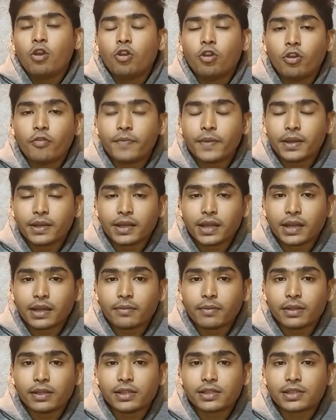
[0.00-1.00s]
ओपन करने के
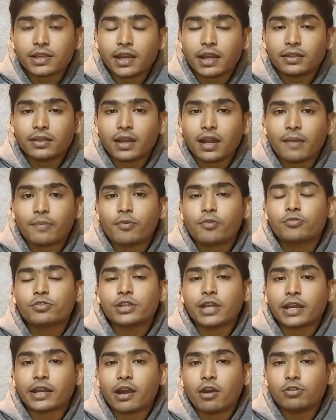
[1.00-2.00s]
बाद इसके अंदर आपको कुछ
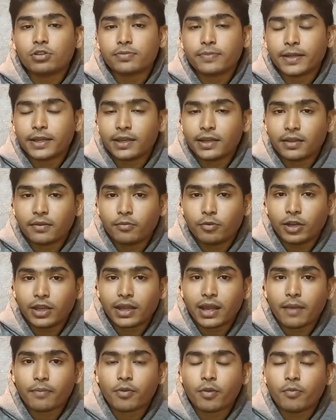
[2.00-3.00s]
अकाउंट्स बनने के बोलेगा आपको